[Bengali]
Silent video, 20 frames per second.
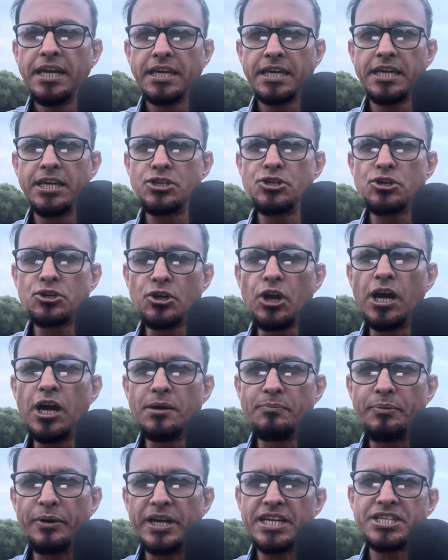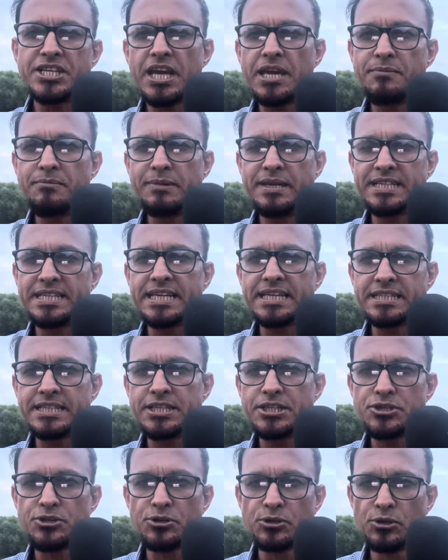কিছুক্ষণ পরে সেই মিটিংটি
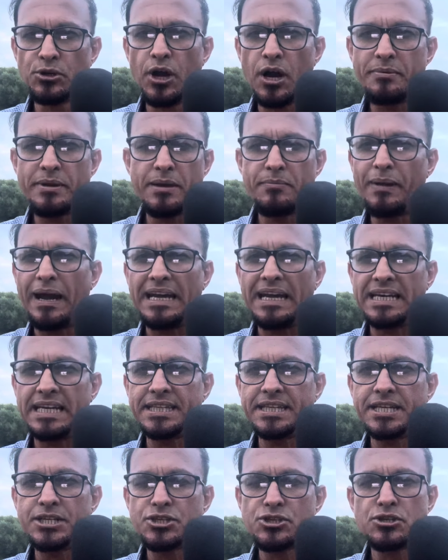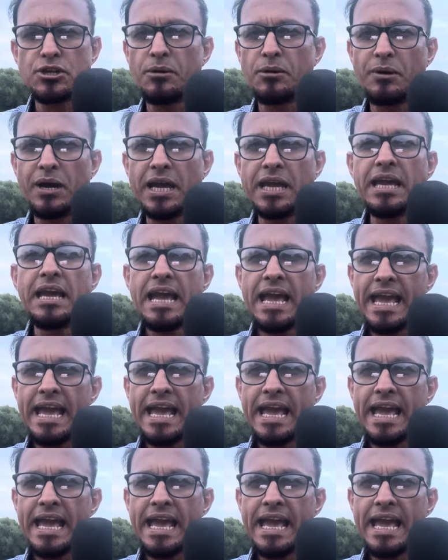শুরু হবে বাংলাদেশ সময়